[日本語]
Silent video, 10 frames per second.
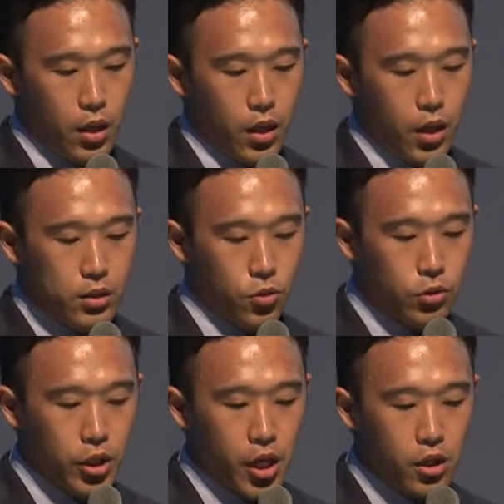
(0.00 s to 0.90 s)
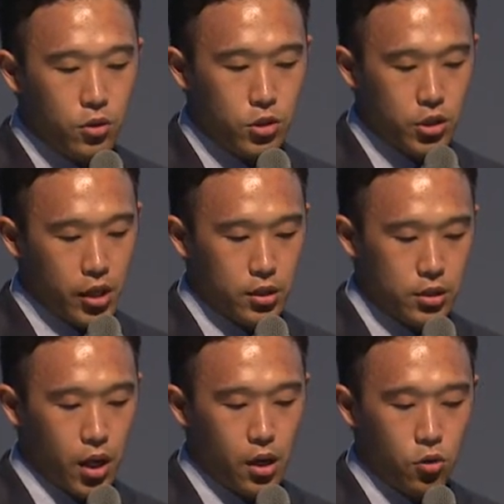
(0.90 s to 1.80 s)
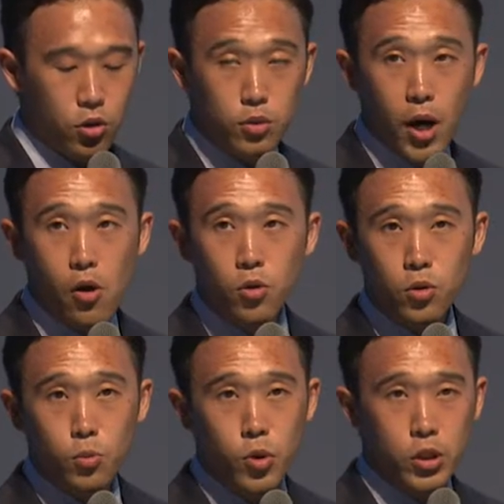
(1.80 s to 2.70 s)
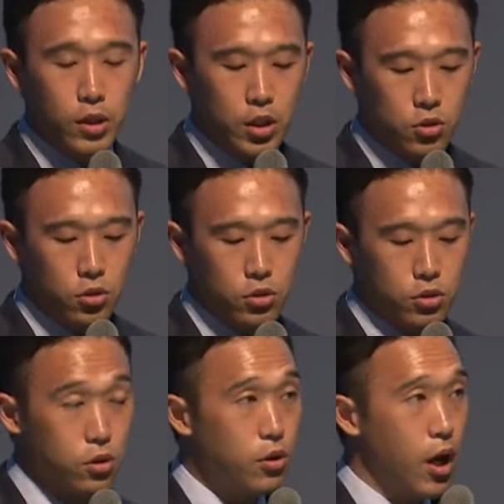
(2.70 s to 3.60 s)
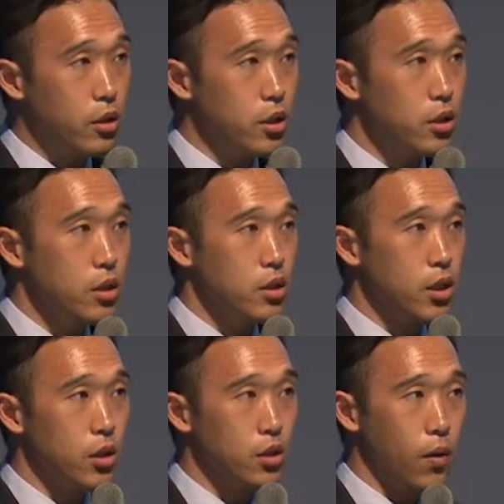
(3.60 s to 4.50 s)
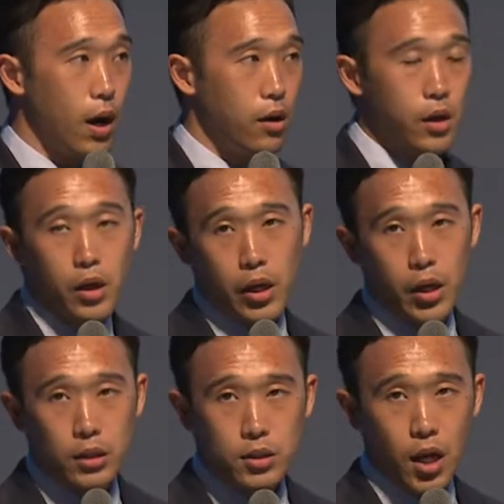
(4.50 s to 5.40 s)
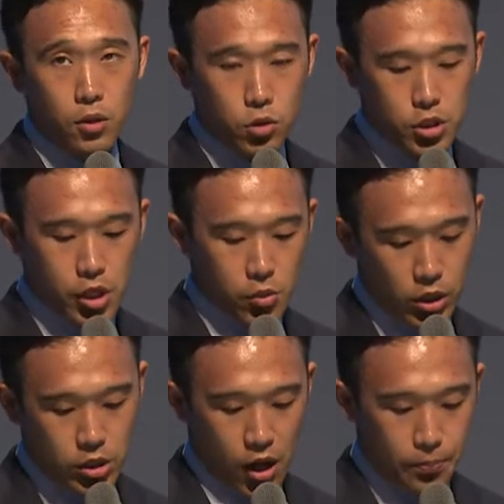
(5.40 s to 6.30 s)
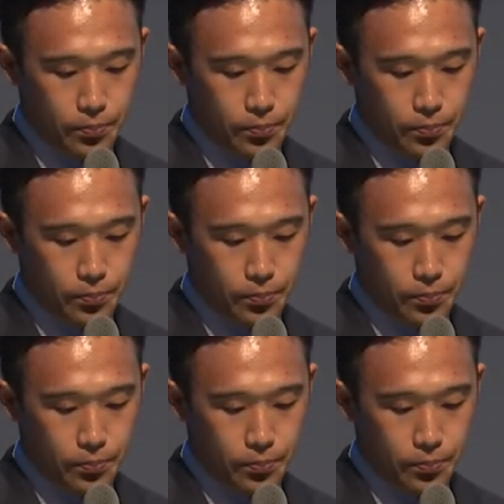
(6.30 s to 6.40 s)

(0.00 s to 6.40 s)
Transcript: えそこで研究次第ですが黒板を子どもに渡そうスローガンに2年度は、えスタートしていきました